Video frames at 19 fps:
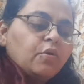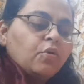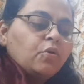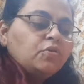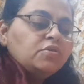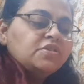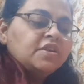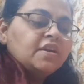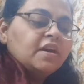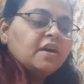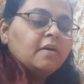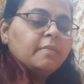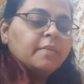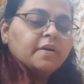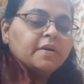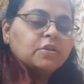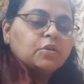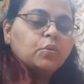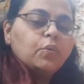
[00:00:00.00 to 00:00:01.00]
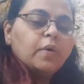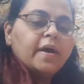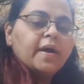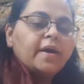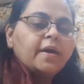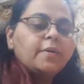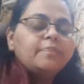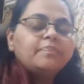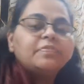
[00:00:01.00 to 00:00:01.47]
को जिनका बर्थ हुआ
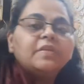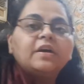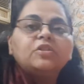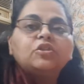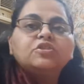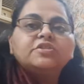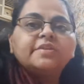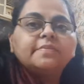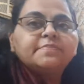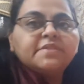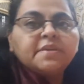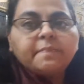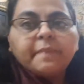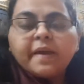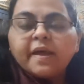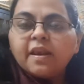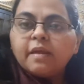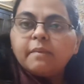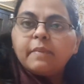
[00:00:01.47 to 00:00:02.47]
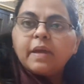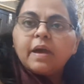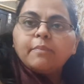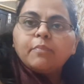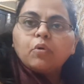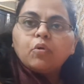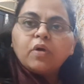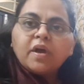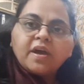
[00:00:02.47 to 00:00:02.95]
है तो सबसे पहले मैं
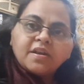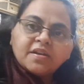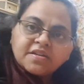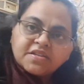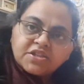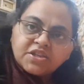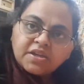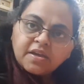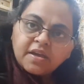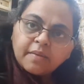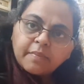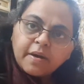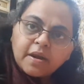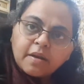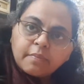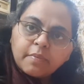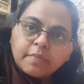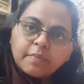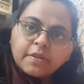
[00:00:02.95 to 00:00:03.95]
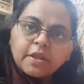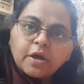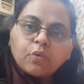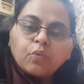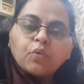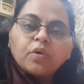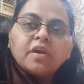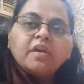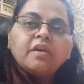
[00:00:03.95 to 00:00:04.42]
आपको एनर्जी के बारे में
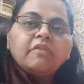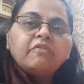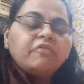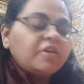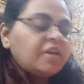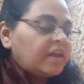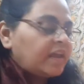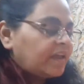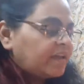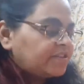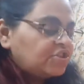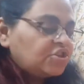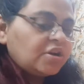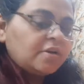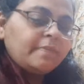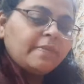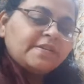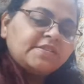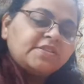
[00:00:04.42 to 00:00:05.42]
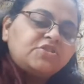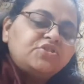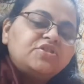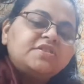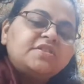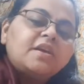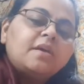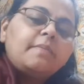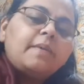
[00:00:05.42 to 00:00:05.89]
बताऊंगी फिर एंजल
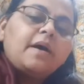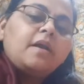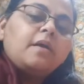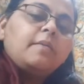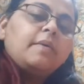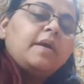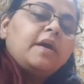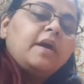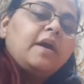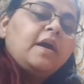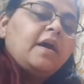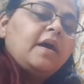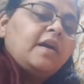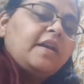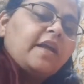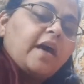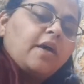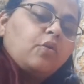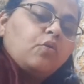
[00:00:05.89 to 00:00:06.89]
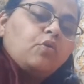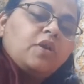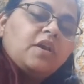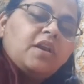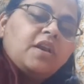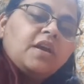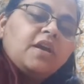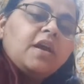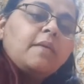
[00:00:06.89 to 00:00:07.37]
मैसेजेस के बारे में टैरो
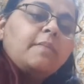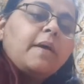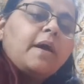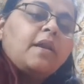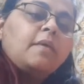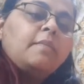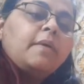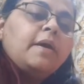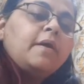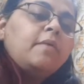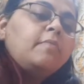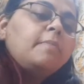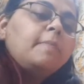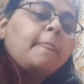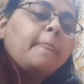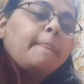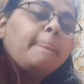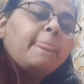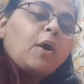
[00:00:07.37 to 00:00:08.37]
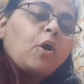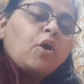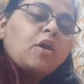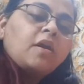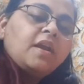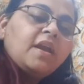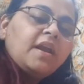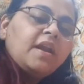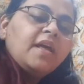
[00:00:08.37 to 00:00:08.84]
रीडिंग के बारे में और
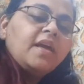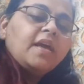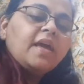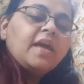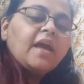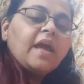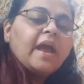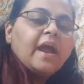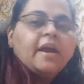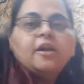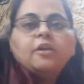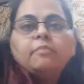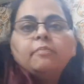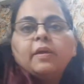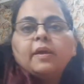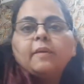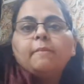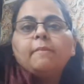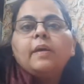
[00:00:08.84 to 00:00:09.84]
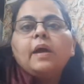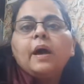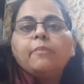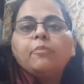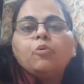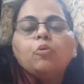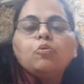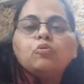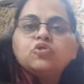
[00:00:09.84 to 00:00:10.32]
रीडिंग के एंड में मैं
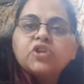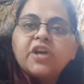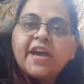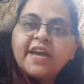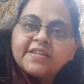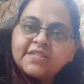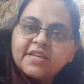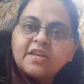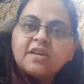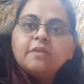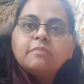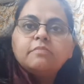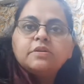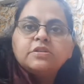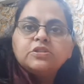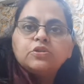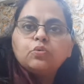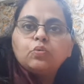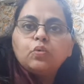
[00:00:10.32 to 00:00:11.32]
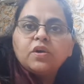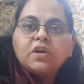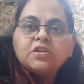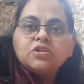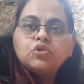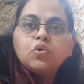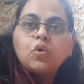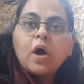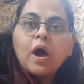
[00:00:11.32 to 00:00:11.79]
आपको कुछ ऐसे नंबर्स दूंगी
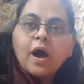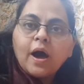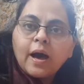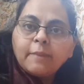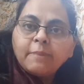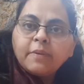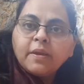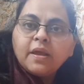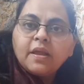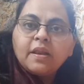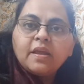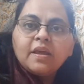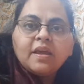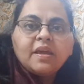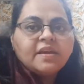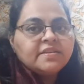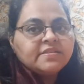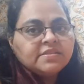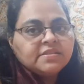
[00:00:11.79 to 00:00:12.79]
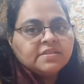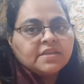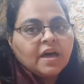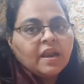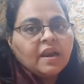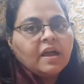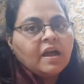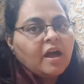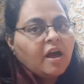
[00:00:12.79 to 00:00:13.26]
जो आपके लिए इस
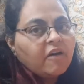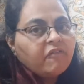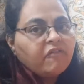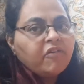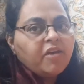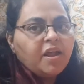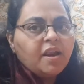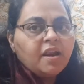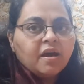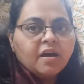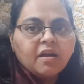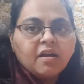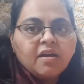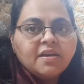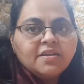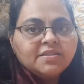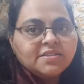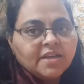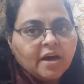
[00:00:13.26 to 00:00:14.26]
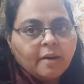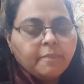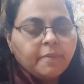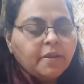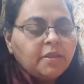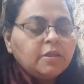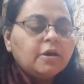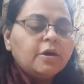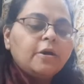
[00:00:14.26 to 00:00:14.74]
साल काफ़ी लकी
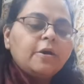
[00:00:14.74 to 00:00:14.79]
साबित